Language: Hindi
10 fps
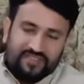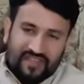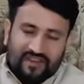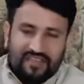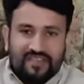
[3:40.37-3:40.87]

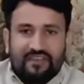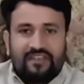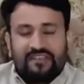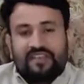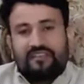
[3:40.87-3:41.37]
पंचायत राज जैन
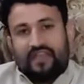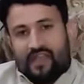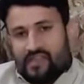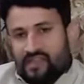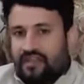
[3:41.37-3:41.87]
के
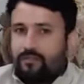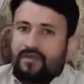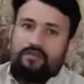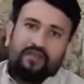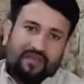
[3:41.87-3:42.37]
साथ एन के
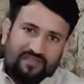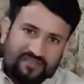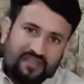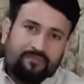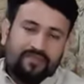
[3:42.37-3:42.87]
पद भी आने
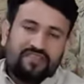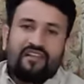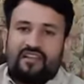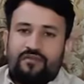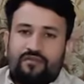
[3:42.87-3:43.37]
चाहिए
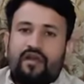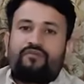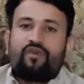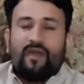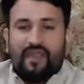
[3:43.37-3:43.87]
पंचायत राज विभाग
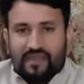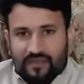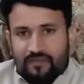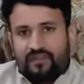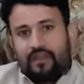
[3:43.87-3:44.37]
में तो
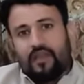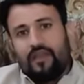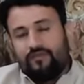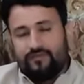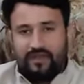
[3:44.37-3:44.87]
एन भर्ती के
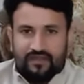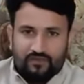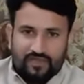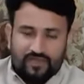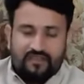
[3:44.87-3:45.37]
लिए भी मैंने
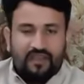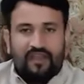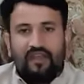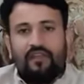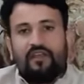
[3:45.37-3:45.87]
निवेदन किया
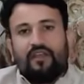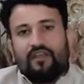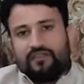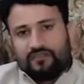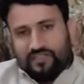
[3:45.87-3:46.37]
है
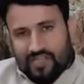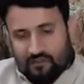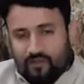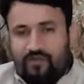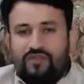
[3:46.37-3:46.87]

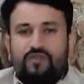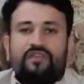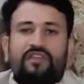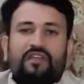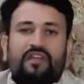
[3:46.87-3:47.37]
सीएमओ में भी
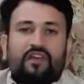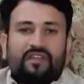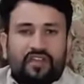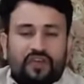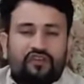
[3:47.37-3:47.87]
निवेदन किया है
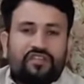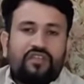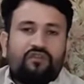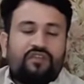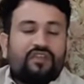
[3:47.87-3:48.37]
अधिकारियों से
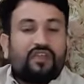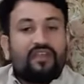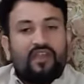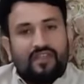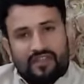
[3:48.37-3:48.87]
निवेदन किया
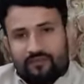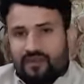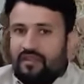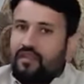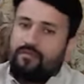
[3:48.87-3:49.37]
है कि एन
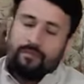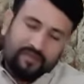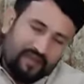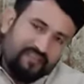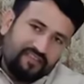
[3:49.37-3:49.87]
भर्ती के भी
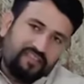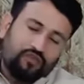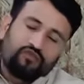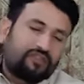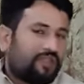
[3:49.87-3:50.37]
पद आने चाहिए
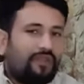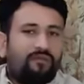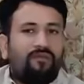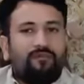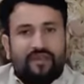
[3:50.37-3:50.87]
तो उसके लिए
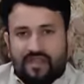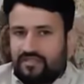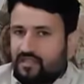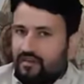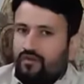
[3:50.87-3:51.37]
भी मैं
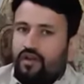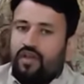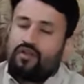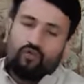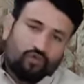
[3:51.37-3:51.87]
प्रयास कर रहा
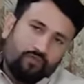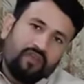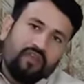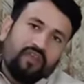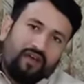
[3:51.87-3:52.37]
हूँ कि उनको
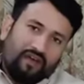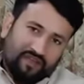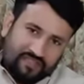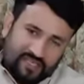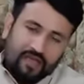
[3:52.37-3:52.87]
भी
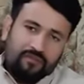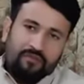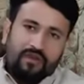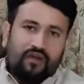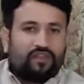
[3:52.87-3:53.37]
अच्छी खबर
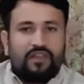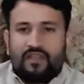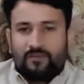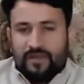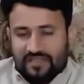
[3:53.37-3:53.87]
मिले और
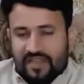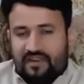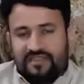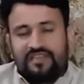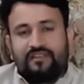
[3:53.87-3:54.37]
लेकिन पंचायत
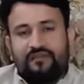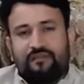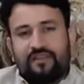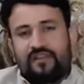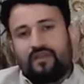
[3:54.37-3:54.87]
राज
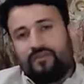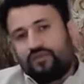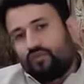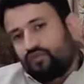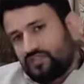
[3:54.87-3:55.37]
भर्ती का
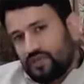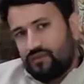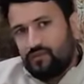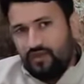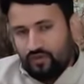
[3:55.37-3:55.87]
अभ्यर्थियों को
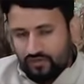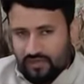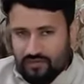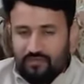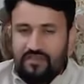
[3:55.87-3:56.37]
जनवरी में
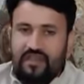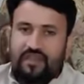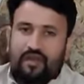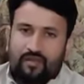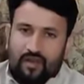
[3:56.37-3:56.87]
खुशखबरी मिल
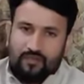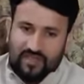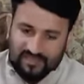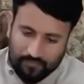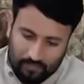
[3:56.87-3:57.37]
जाएगी हमारा
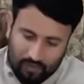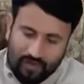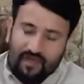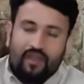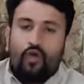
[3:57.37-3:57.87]
प्रयास सफल हो
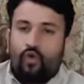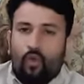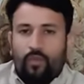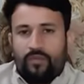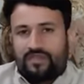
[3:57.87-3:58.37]
रहा
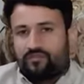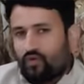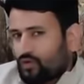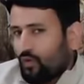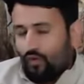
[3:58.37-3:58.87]
कॉपी पेस्ट
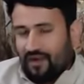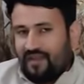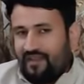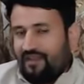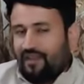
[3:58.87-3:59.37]
बहुत लोग
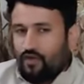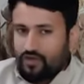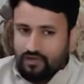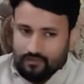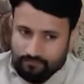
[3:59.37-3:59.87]
आएंगे
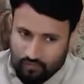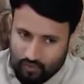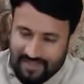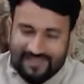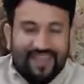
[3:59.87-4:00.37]
क्योंकि
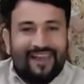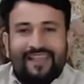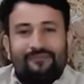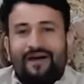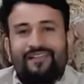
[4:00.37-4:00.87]
दो
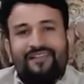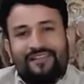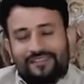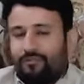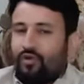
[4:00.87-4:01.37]
के
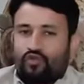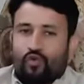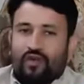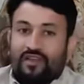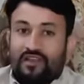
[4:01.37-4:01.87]
बाद सब लोग
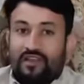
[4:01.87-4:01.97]
छो गए